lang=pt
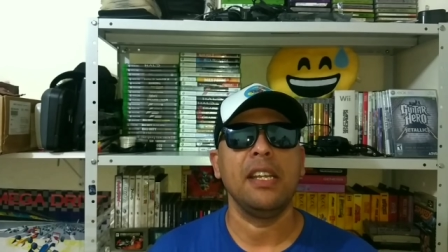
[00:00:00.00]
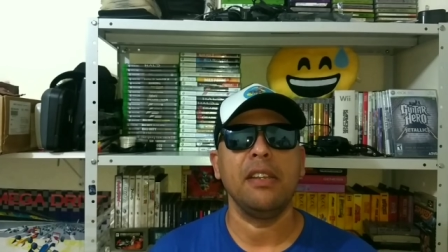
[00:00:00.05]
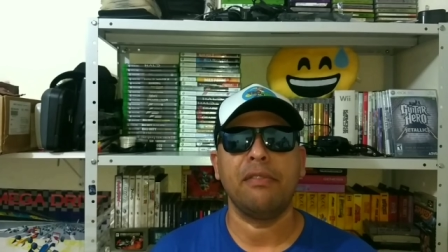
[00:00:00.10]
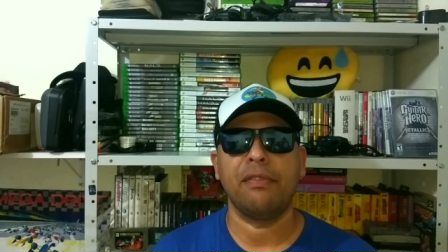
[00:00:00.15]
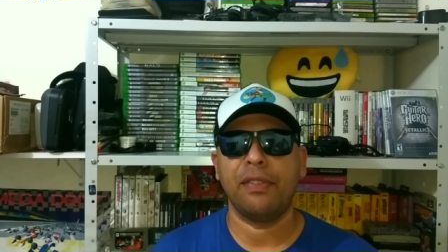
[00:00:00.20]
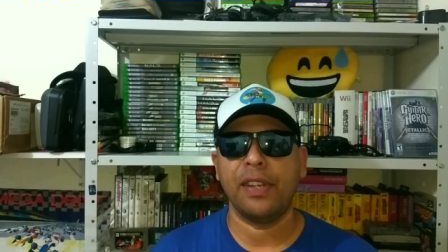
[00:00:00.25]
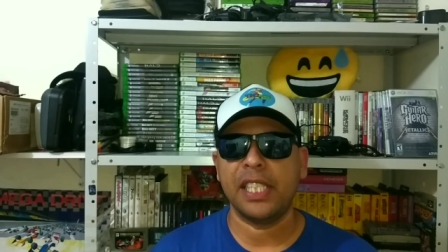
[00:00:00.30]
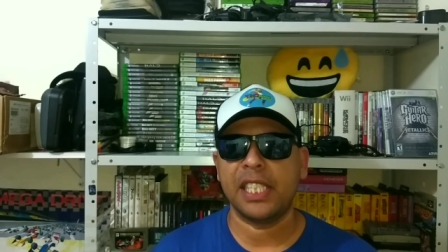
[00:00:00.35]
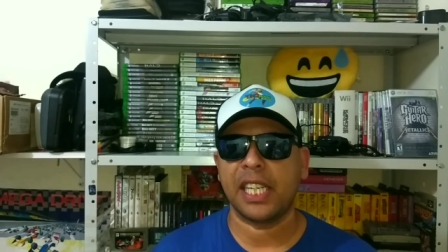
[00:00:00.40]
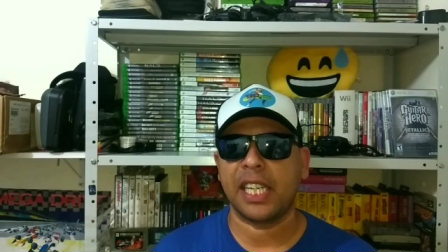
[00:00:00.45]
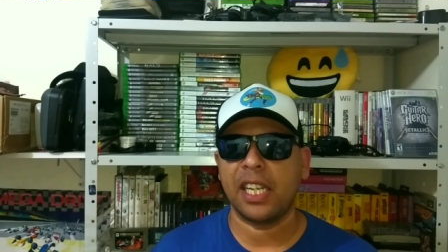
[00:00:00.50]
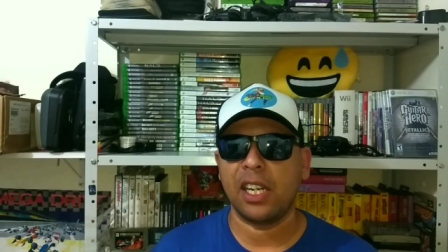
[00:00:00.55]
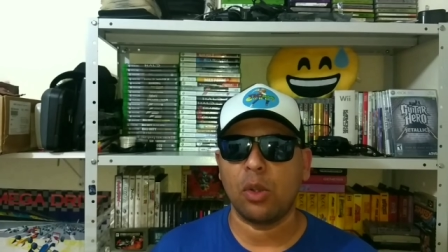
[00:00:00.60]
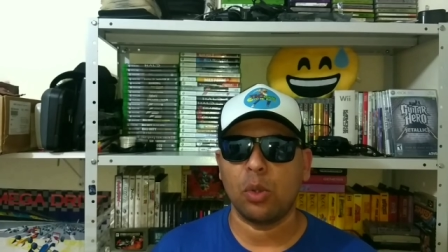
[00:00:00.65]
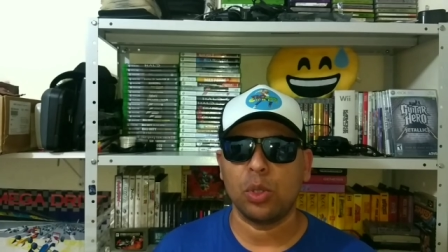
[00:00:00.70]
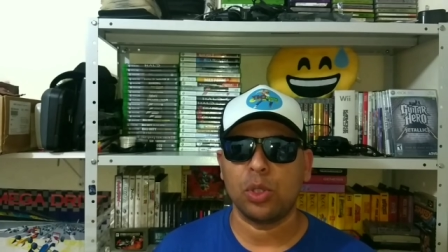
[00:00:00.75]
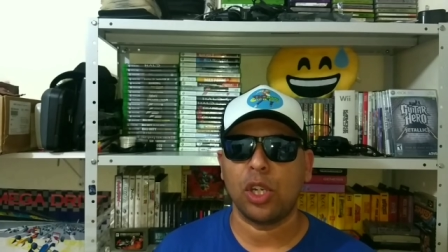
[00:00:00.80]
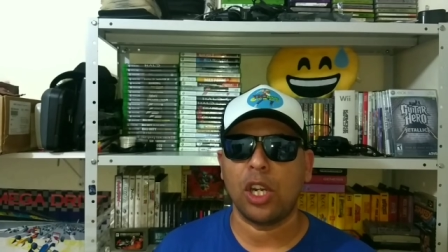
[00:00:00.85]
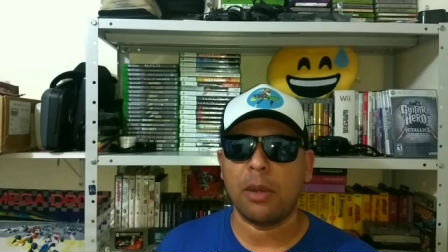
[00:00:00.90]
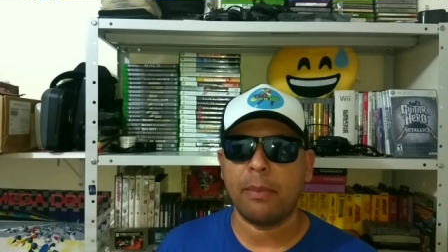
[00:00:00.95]
e fez
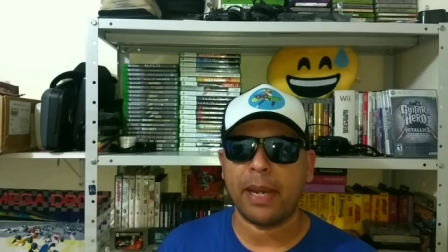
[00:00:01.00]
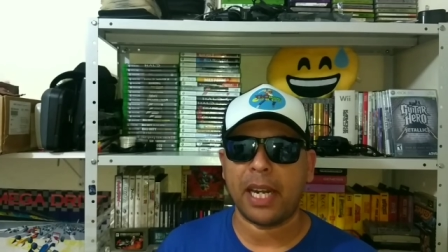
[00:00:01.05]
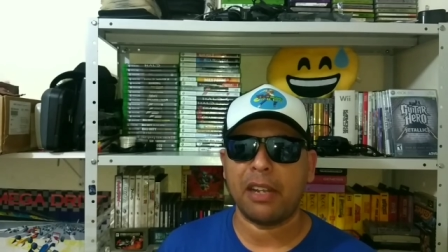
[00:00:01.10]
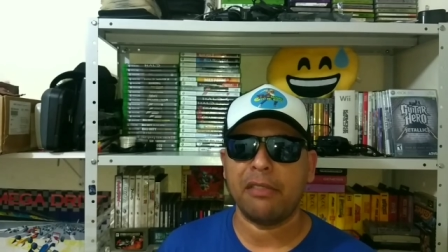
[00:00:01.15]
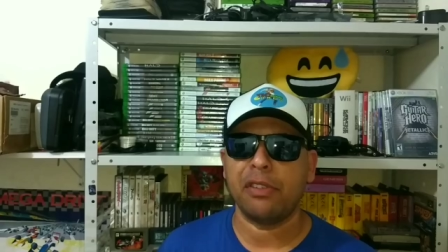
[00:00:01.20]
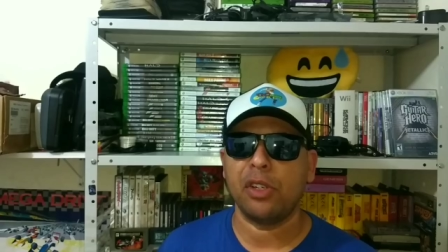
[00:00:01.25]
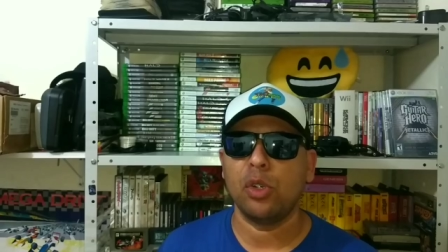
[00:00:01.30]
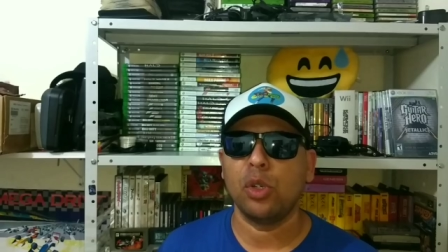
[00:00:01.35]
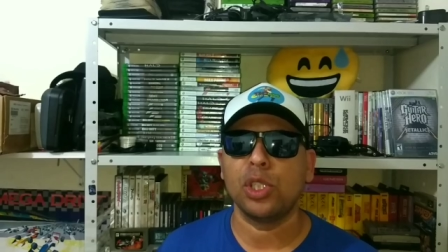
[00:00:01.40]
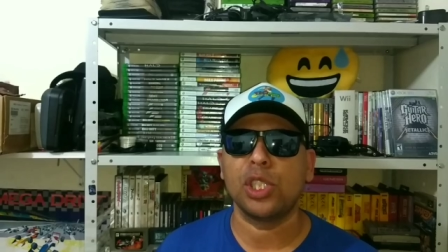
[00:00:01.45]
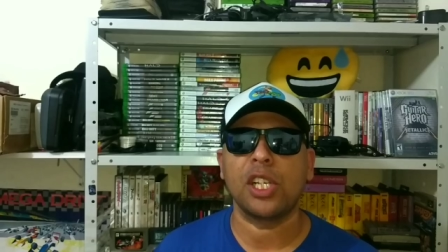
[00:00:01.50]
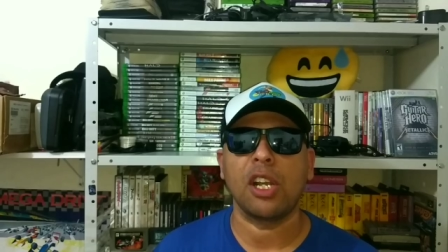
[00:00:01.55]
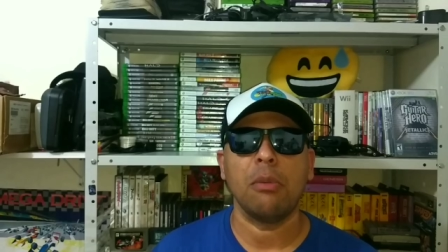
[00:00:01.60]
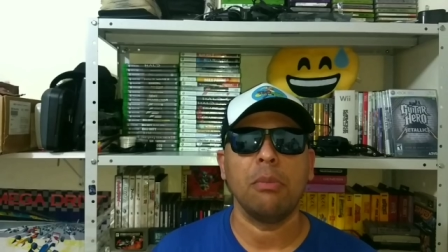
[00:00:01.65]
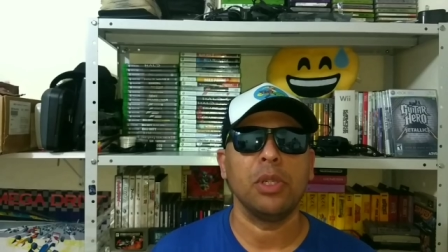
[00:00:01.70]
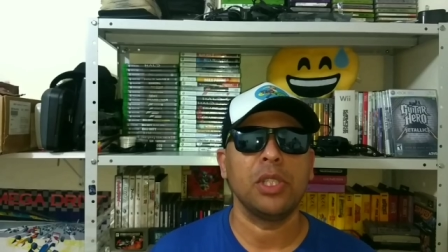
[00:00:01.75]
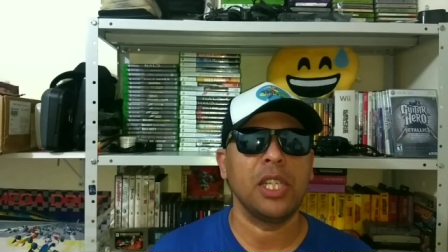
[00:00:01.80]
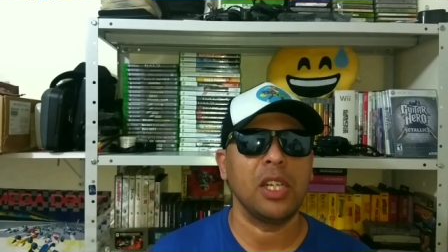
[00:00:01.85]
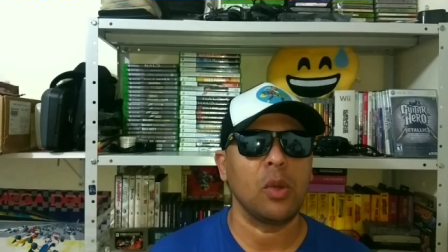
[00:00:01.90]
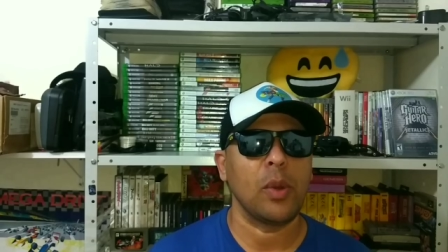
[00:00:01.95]
aquele controle maravilhoso
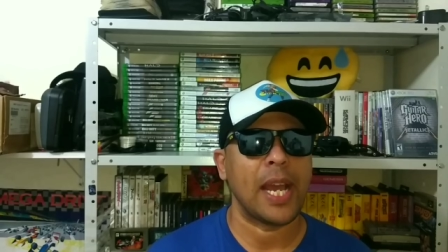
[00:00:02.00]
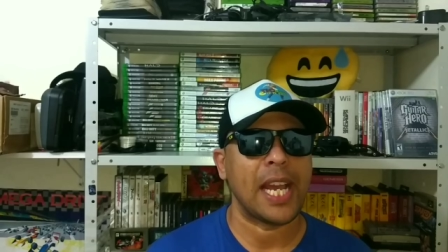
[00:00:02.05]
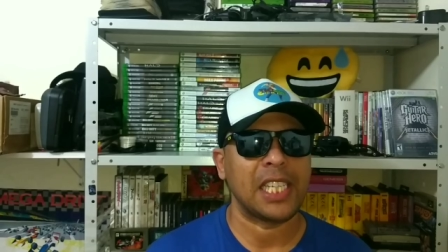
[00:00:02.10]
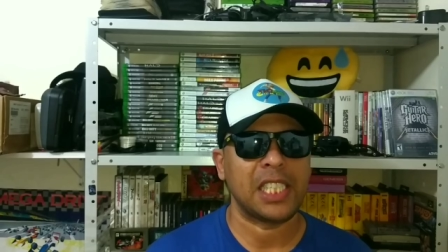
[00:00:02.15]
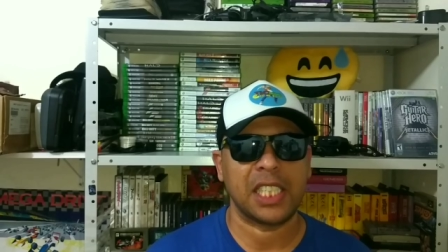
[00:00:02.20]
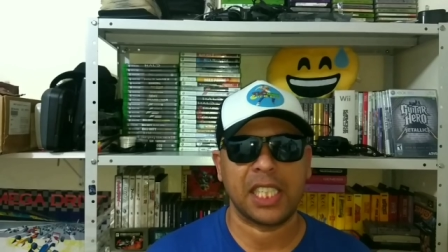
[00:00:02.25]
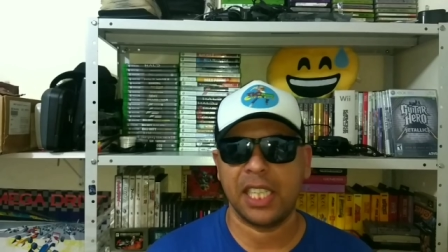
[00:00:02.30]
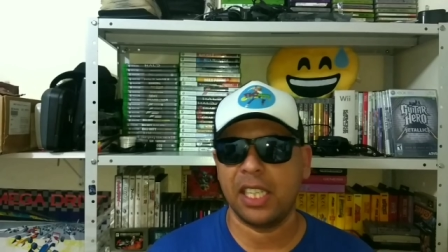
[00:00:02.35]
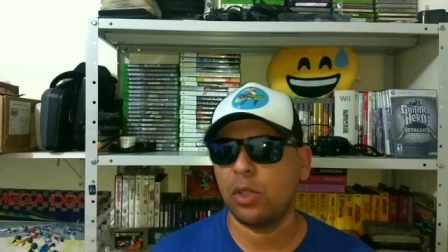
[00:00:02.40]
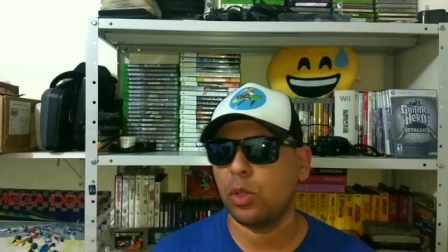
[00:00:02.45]
que é o modelo S,